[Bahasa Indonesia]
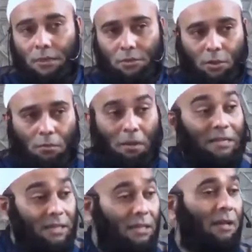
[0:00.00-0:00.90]
baskom
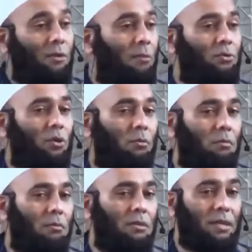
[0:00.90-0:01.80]
plastik lah atau baskom
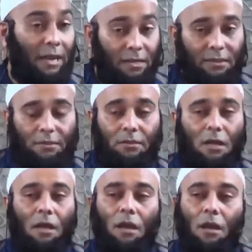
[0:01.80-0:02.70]
stainless itu,
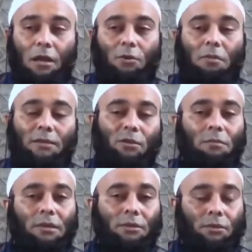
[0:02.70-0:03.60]
lalu
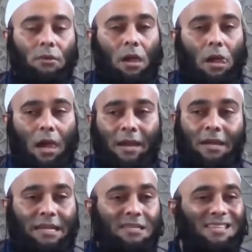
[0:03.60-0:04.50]
baskom itu
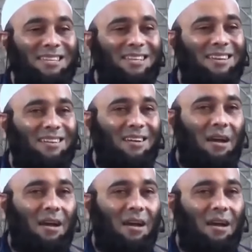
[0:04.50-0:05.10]
Anda isi